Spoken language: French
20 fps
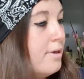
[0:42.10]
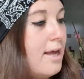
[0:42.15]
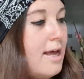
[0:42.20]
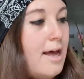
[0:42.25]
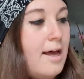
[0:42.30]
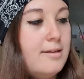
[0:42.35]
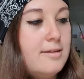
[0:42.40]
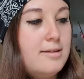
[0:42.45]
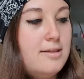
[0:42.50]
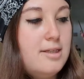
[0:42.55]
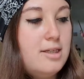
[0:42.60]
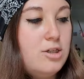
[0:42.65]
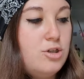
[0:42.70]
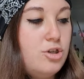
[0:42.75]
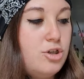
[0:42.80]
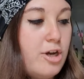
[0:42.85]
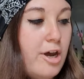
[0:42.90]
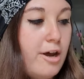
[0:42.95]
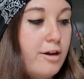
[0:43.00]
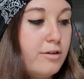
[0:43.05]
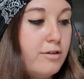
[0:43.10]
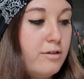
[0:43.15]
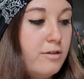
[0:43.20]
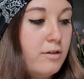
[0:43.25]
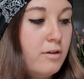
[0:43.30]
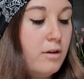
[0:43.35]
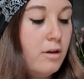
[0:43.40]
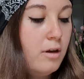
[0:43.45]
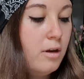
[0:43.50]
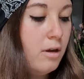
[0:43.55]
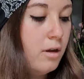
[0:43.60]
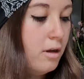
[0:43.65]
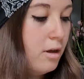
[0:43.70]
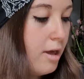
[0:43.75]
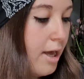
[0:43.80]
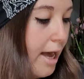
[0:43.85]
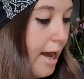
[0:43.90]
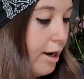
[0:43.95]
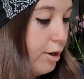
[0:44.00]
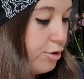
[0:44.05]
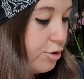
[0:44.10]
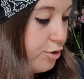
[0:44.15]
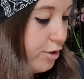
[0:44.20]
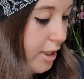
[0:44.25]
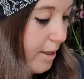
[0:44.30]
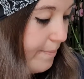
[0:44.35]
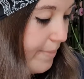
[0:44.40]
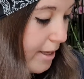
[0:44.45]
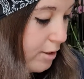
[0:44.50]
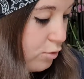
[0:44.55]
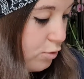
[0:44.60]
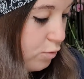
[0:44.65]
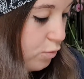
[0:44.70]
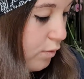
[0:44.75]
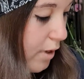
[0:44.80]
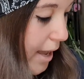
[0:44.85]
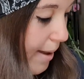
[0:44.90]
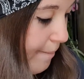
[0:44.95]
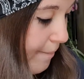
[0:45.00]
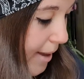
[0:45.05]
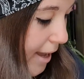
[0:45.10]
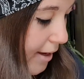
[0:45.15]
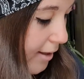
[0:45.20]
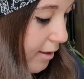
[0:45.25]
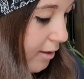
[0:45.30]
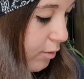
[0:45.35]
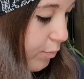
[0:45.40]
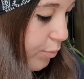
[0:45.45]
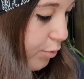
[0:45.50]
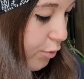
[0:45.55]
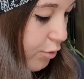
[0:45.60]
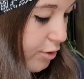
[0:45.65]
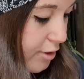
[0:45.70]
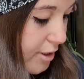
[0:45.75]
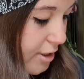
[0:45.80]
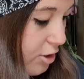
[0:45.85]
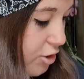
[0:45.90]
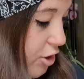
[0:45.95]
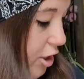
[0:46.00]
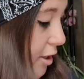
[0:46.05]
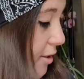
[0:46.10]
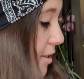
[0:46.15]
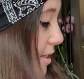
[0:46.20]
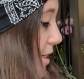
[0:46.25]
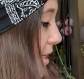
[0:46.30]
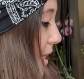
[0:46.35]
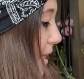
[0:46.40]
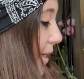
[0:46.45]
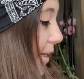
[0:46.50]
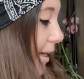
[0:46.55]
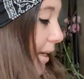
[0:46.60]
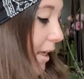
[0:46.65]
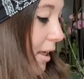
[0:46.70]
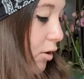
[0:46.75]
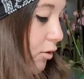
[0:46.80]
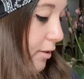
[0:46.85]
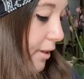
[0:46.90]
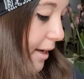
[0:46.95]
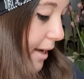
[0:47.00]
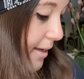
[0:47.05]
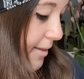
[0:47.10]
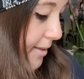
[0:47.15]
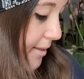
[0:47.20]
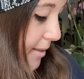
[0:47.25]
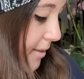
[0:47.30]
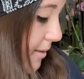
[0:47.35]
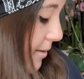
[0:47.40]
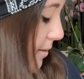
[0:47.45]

un t-shirt. Alors je connais pas du tout la marque pour le t-shirt, il est gris anthracite